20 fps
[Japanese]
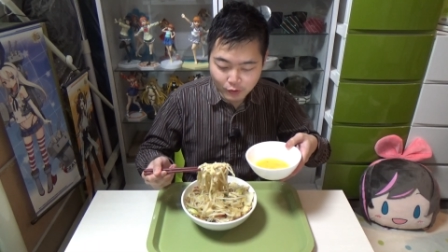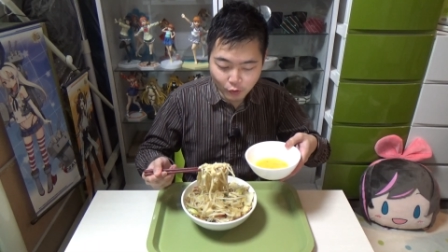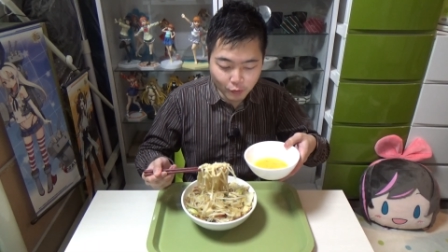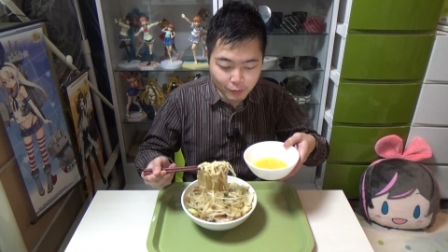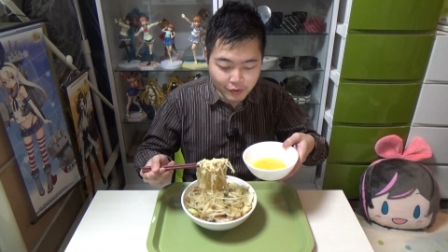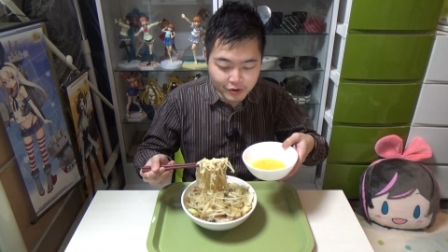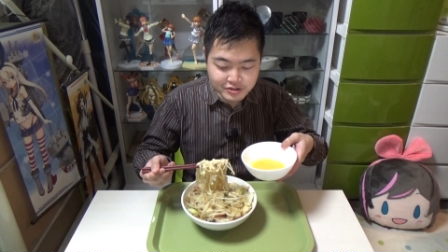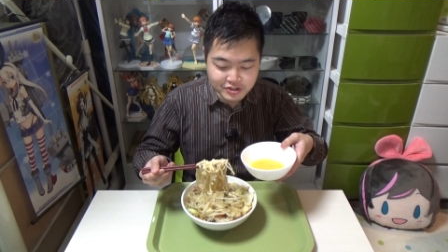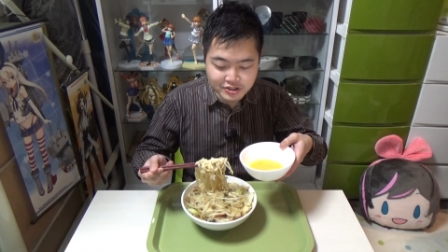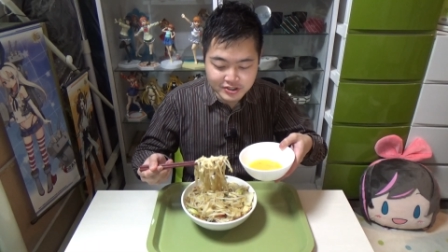
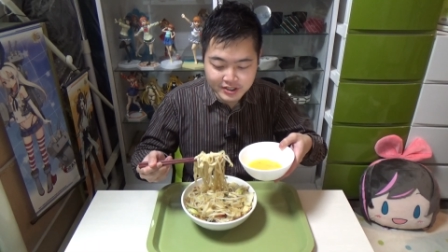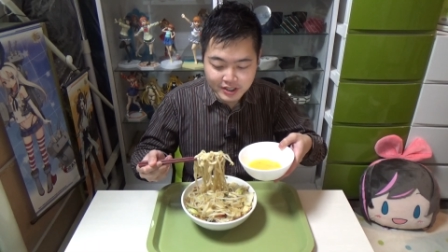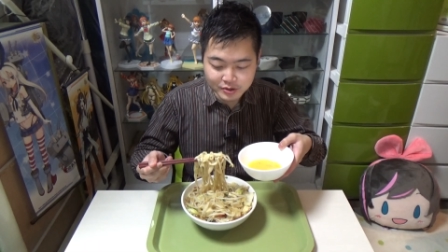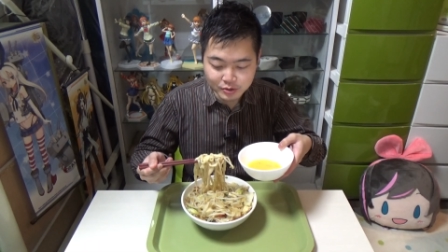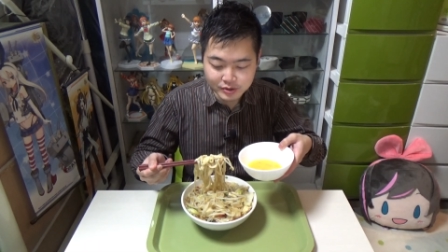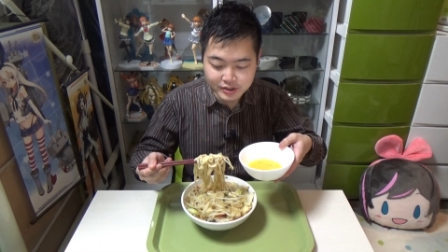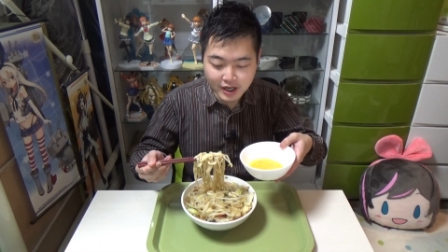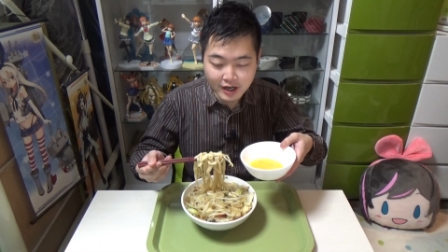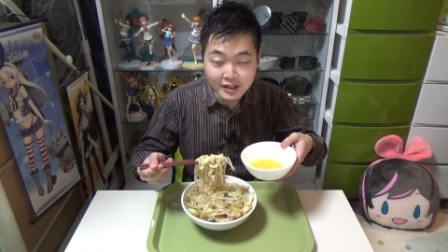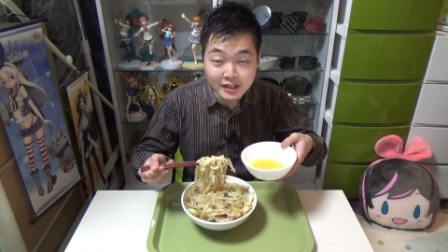思いついた
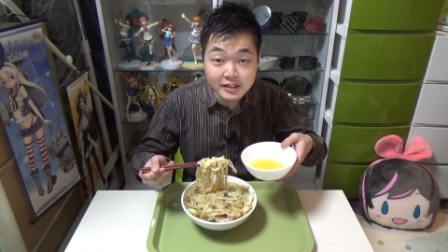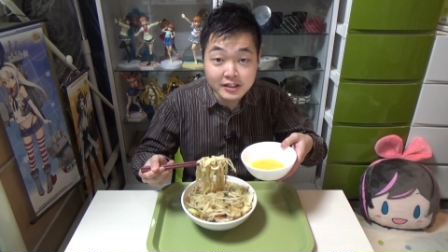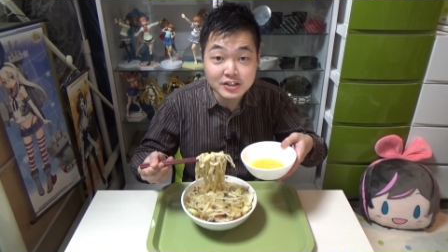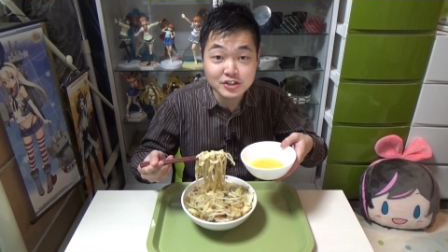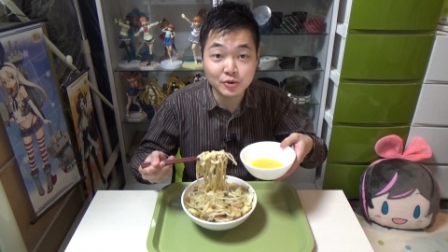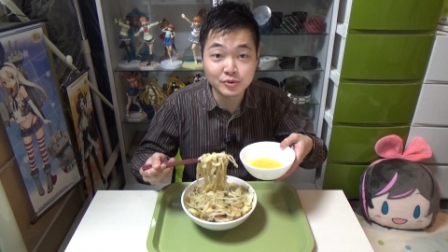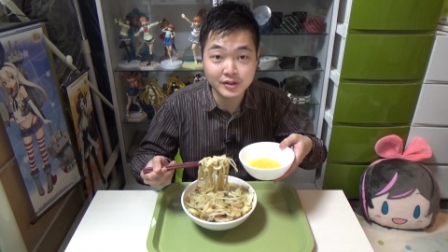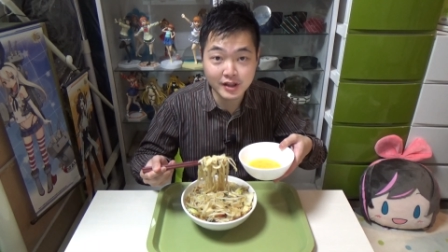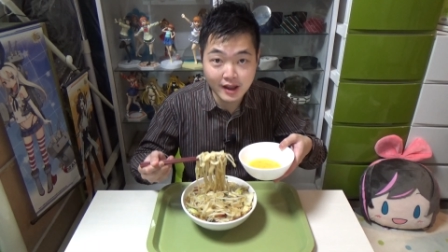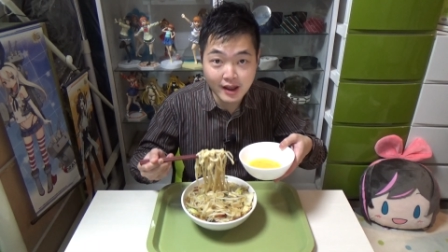人誰なんで
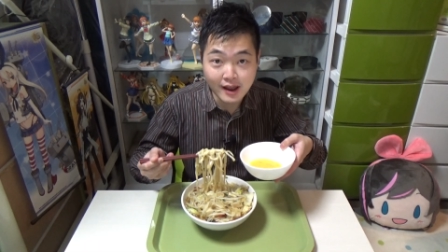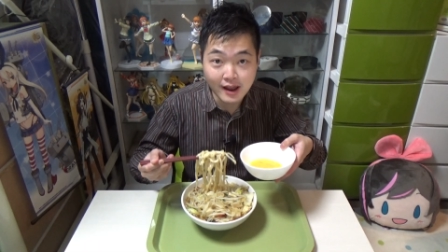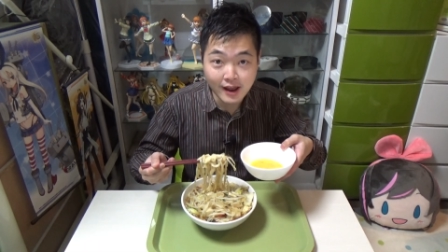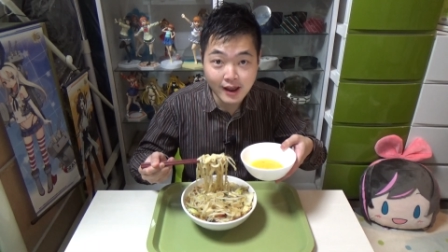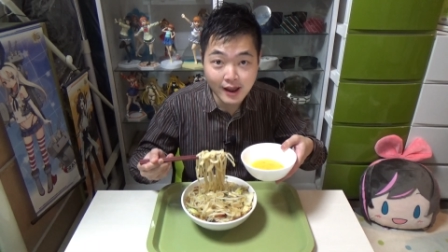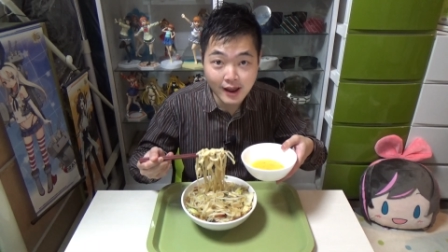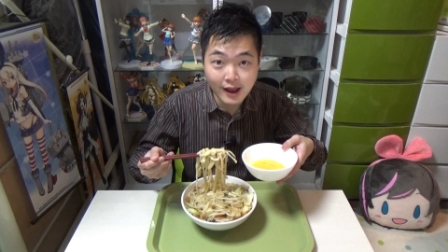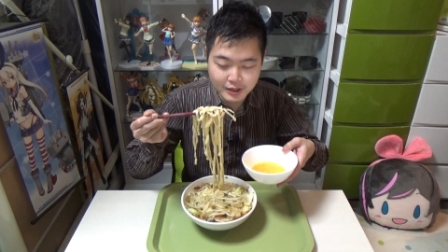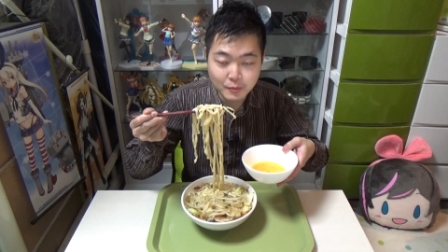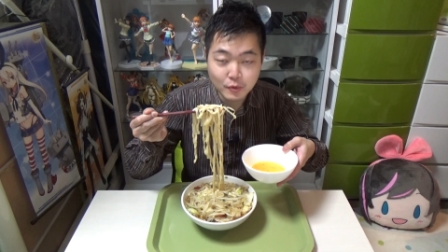しょうね
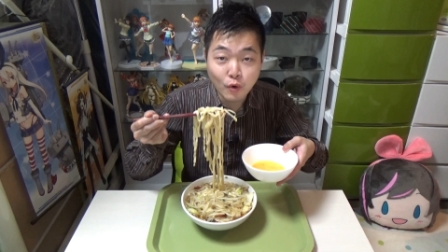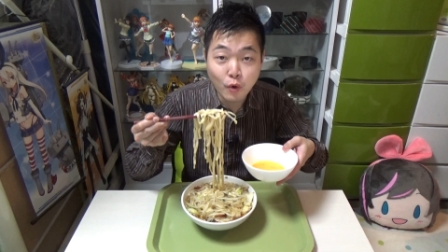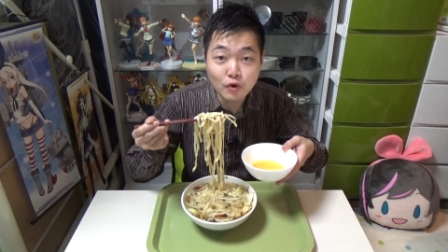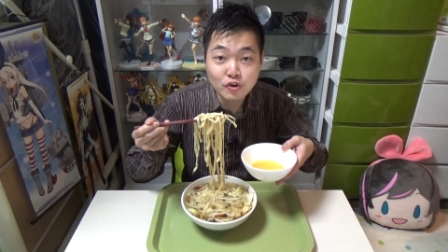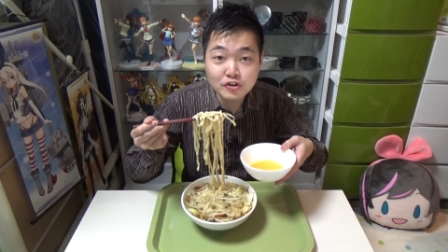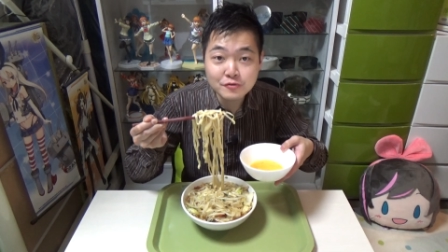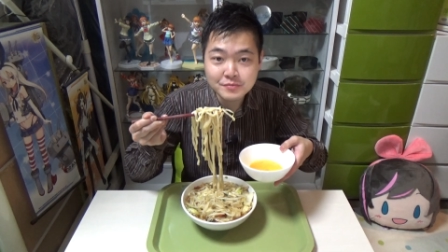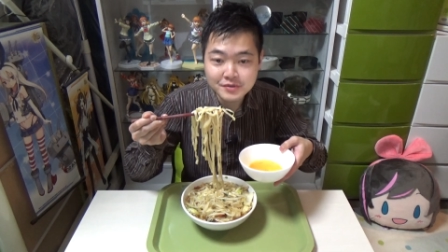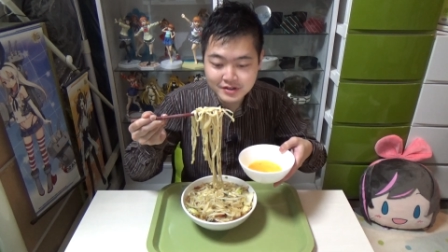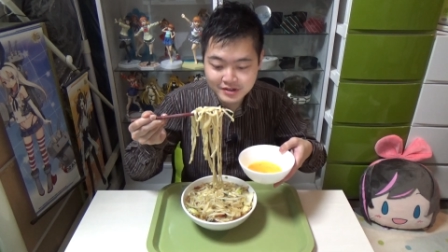でも
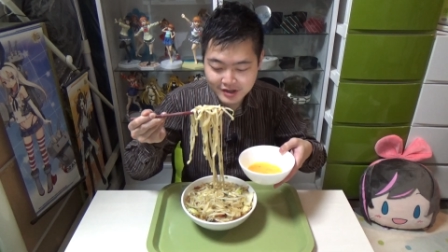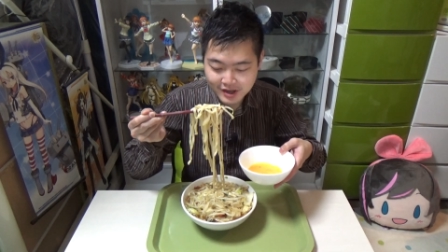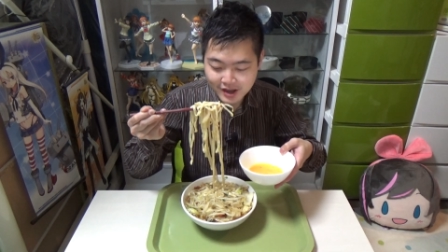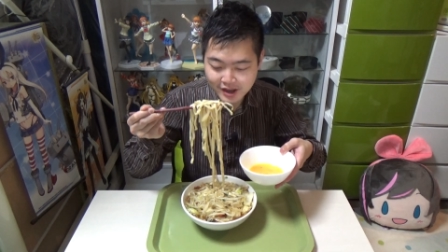国民